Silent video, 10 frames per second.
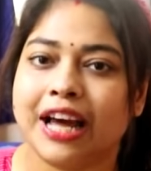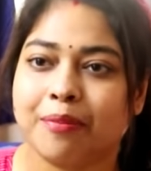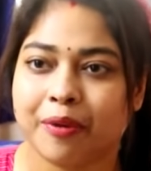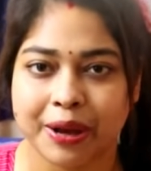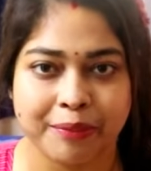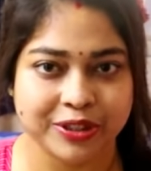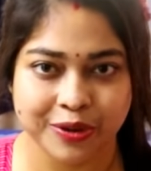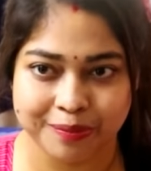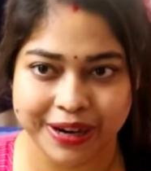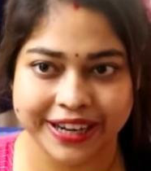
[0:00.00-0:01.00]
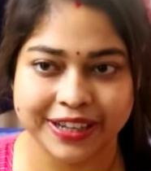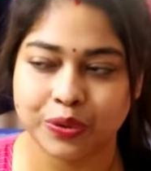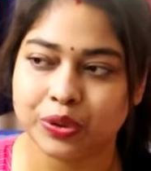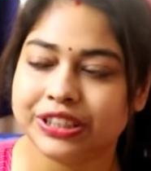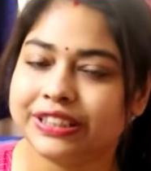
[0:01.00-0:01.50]
তারপরে আমরা যখন প্ল্যানিং
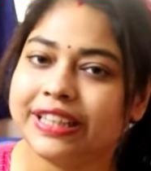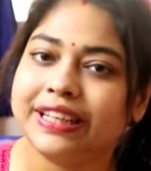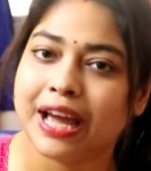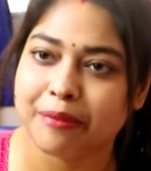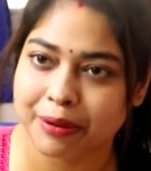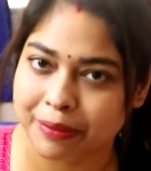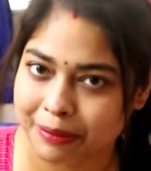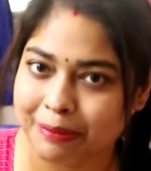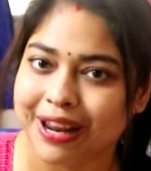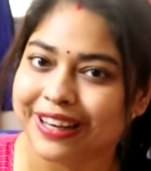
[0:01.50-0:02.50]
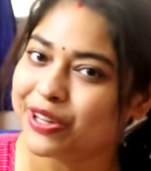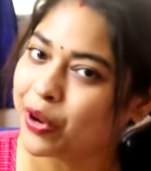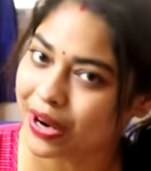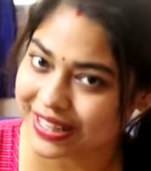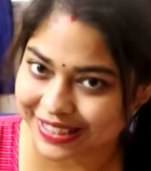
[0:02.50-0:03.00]
করছি যে না এবার বেবি প্ল্যানিং
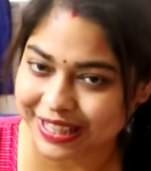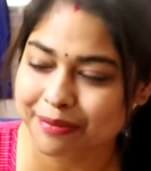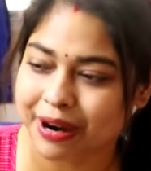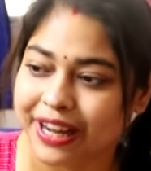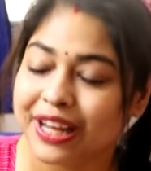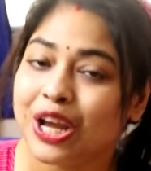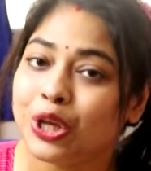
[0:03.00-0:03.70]
করা যেতেই পারে